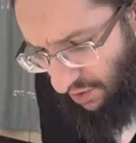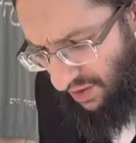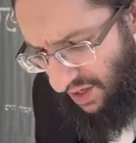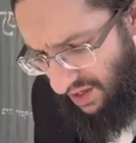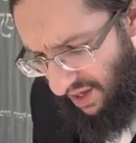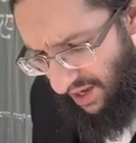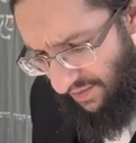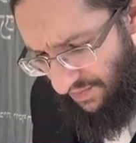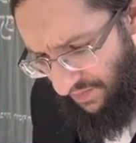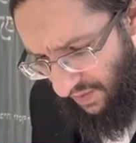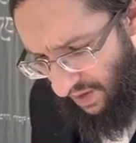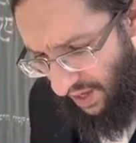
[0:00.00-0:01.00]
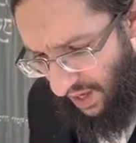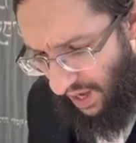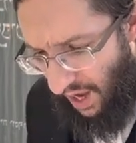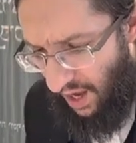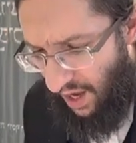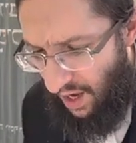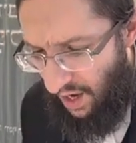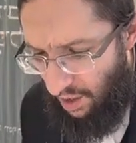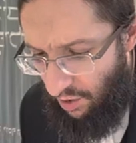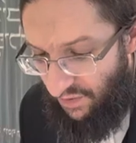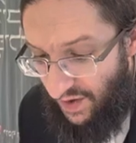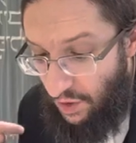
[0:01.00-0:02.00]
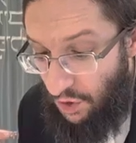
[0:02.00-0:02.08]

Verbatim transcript: donc c'était le fils